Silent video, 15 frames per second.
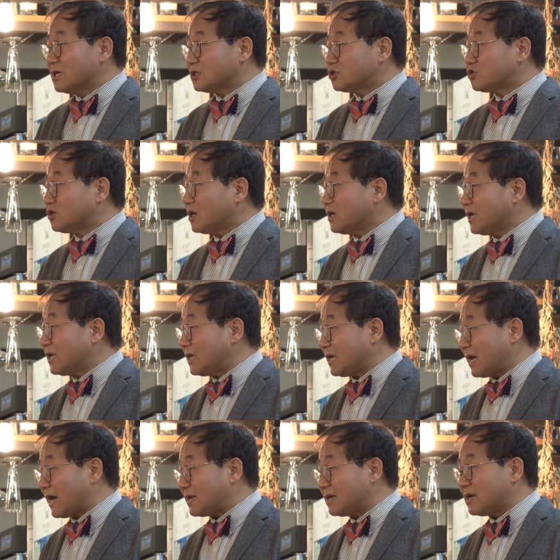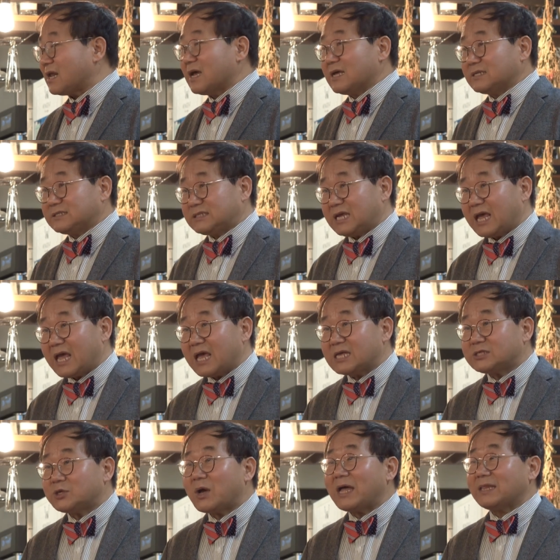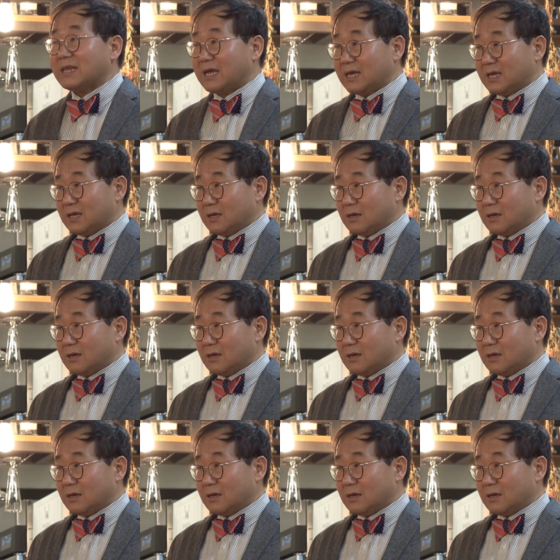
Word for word: 수련의 기간을 최소한